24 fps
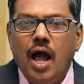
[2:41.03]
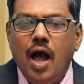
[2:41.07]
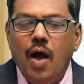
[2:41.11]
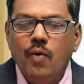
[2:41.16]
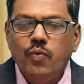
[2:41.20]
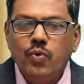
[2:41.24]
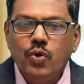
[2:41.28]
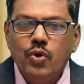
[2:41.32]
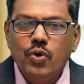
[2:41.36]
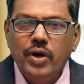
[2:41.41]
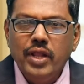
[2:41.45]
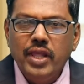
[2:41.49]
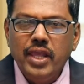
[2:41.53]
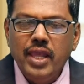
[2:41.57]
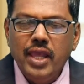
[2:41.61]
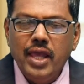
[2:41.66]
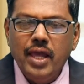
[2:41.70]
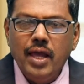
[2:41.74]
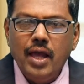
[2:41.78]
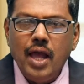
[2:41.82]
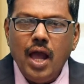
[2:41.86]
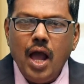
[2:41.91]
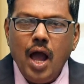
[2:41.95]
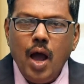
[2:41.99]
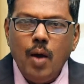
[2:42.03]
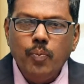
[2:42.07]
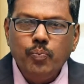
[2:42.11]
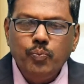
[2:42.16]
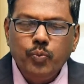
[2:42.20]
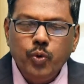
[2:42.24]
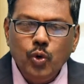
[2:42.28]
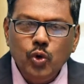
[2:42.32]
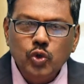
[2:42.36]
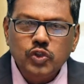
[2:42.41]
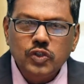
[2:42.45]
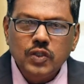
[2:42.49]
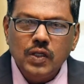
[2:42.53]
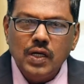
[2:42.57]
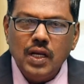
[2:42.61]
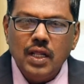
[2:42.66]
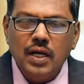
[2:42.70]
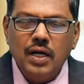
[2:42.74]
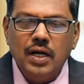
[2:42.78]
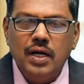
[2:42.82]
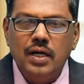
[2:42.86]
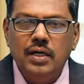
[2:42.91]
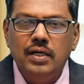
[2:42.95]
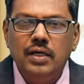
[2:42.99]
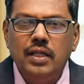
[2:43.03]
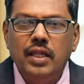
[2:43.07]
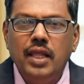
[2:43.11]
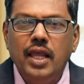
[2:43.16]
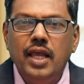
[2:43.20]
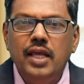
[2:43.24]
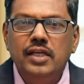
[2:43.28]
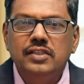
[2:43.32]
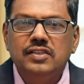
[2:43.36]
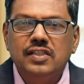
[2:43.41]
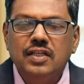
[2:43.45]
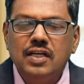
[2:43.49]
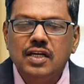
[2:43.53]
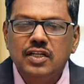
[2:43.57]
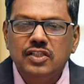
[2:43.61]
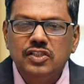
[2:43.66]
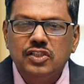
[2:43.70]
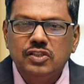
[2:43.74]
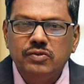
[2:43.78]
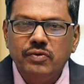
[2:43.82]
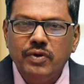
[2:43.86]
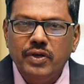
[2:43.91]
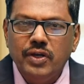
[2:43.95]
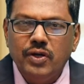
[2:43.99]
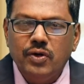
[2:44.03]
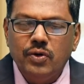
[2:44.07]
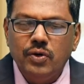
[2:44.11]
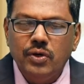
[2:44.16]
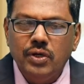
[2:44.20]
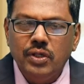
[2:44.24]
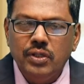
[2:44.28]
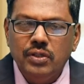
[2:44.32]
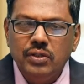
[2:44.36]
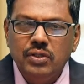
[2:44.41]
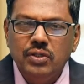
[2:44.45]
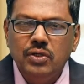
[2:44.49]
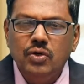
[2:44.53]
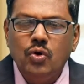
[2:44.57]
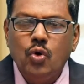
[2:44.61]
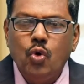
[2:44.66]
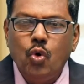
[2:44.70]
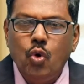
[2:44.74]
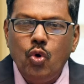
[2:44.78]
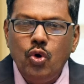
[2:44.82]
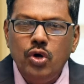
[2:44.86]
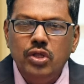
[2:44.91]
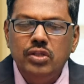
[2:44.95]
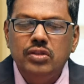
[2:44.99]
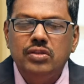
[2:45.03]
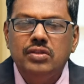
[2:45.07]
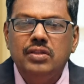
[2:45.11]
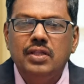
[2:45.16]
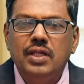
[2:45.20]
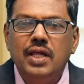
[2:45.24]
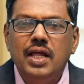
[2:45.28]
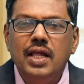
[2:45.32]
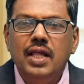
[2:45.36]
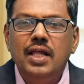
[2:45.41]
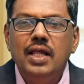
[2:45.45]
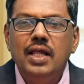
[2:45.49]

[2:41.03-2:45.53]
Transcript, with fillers: அவருடைய அப்போஸ்தலர்கள் இயேசு கிறிஸ்துவை கொடுத்து கொடுத்த